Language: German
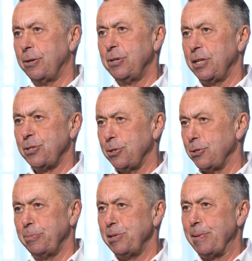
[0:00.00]
Jahrhundert zur,
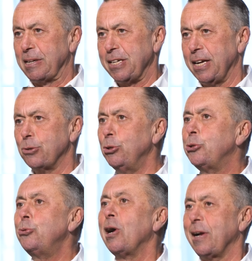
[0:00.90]
zur bismarck
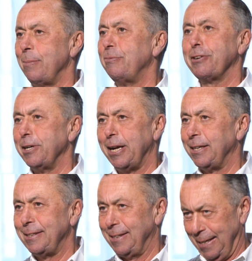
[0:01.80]
Kulturkampf
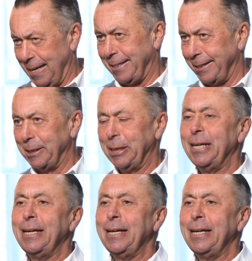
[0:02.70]
genannt hätte.